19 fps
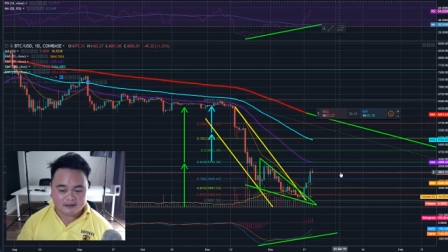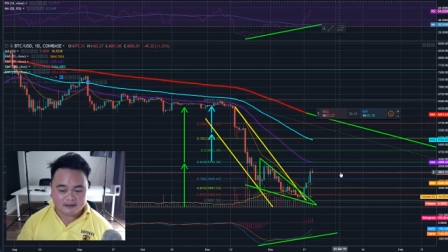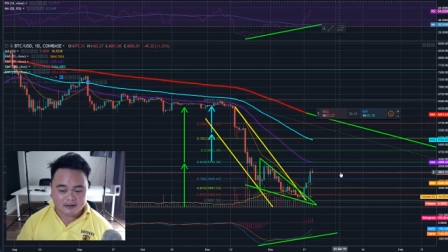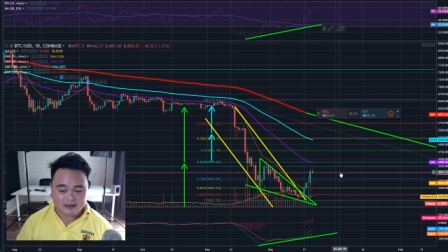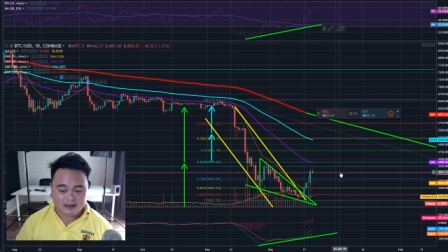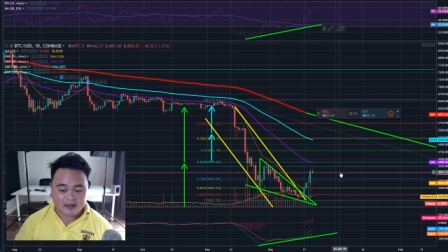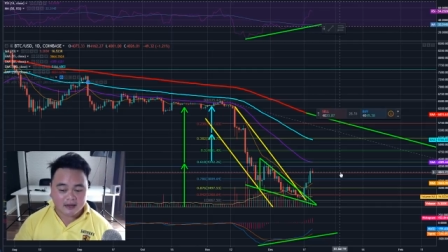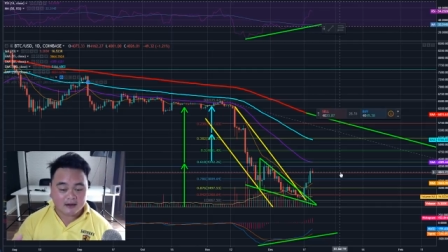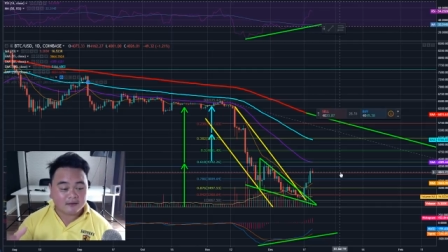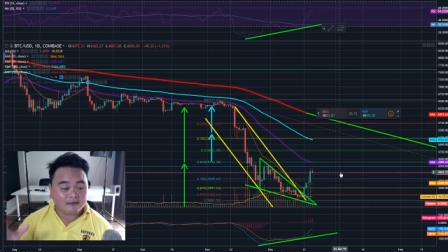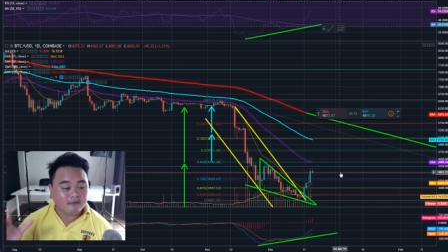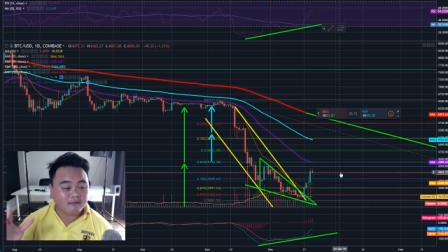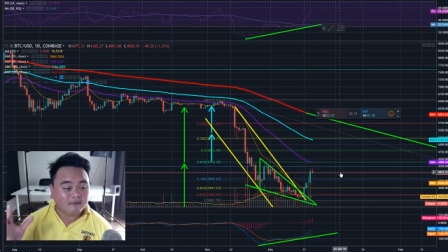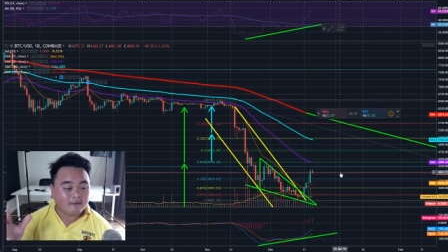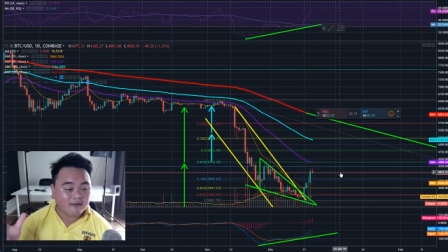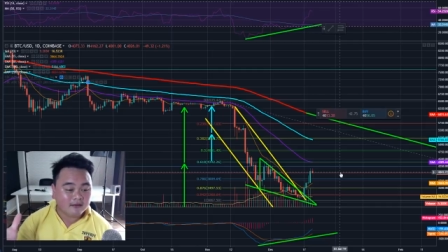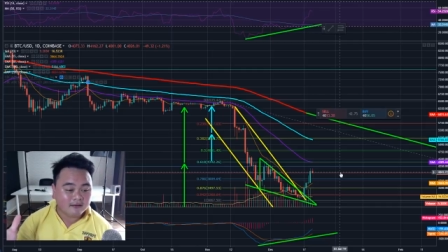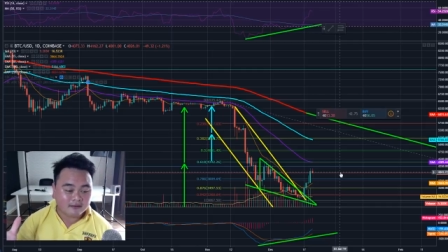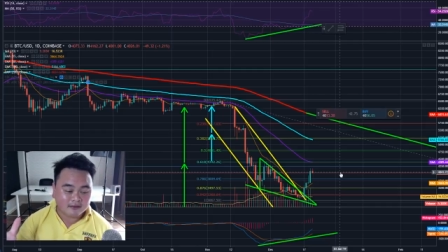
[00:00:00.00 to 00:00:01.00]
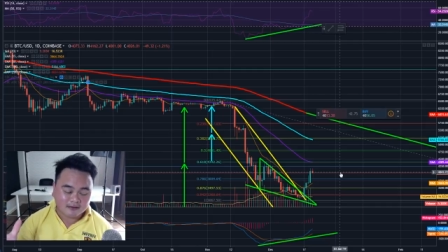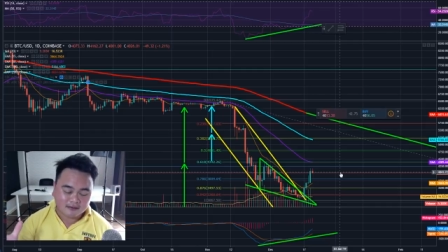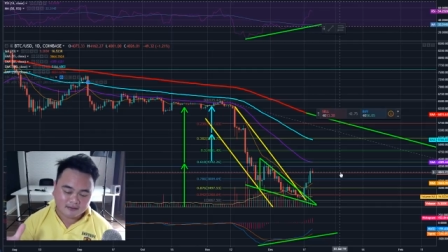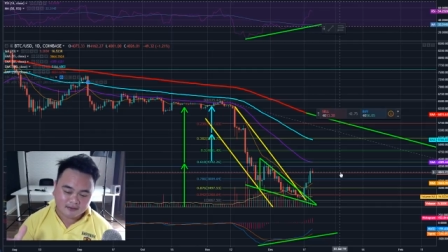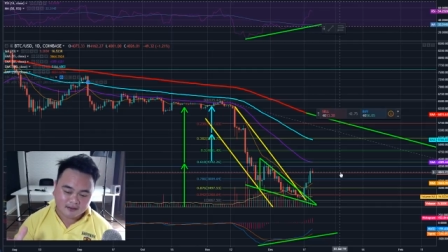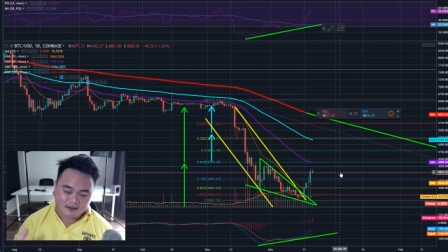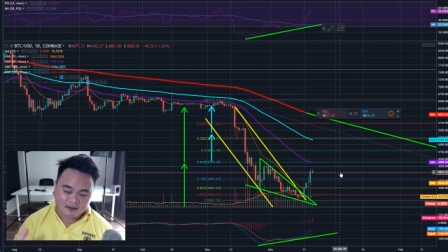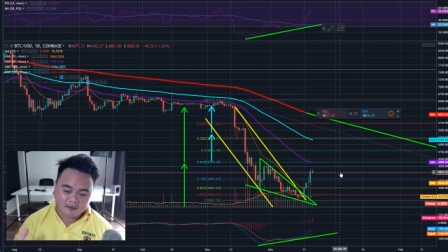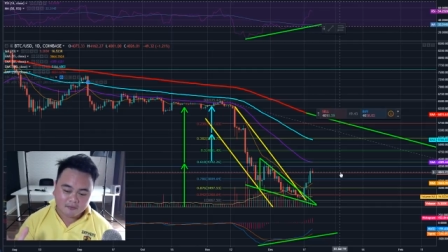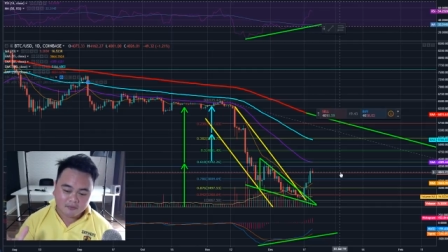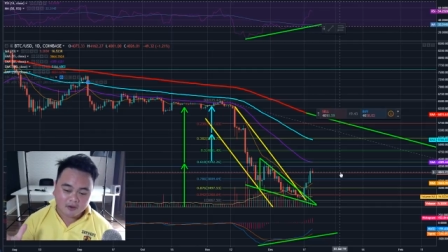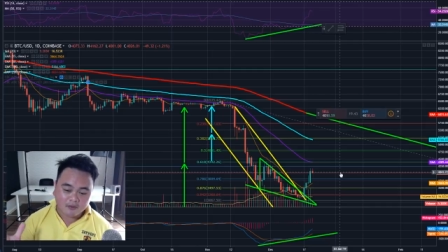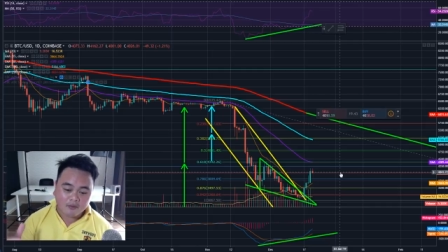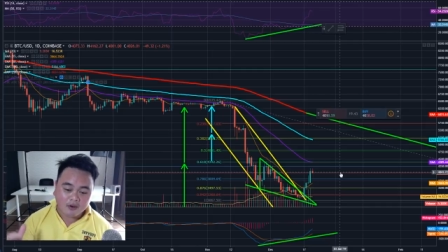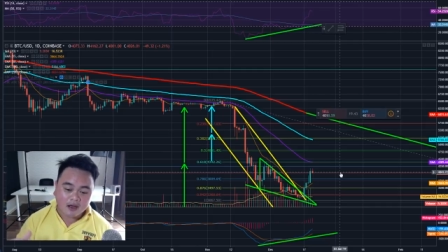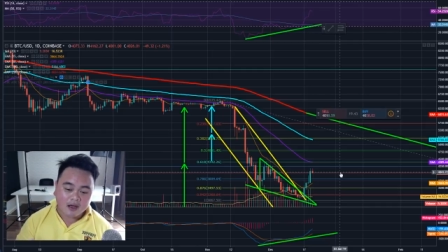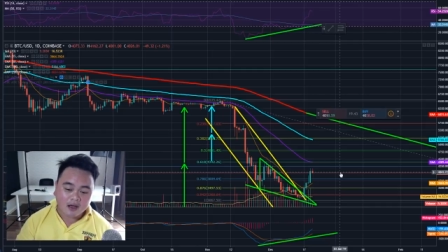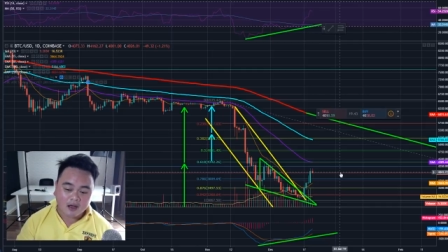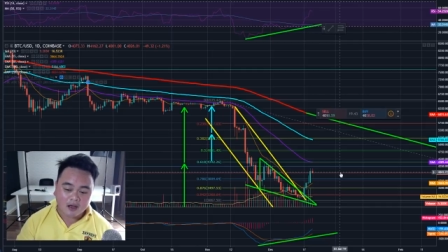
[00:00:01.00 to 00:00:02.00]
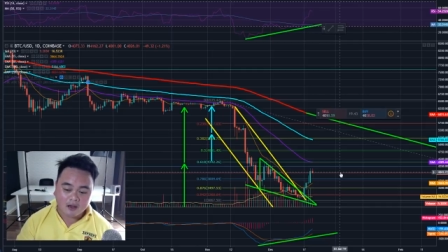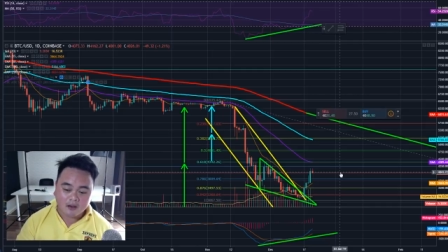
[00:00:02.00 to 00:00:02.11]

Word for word: จริงๆแล้วครึ่งนะเพราะว่า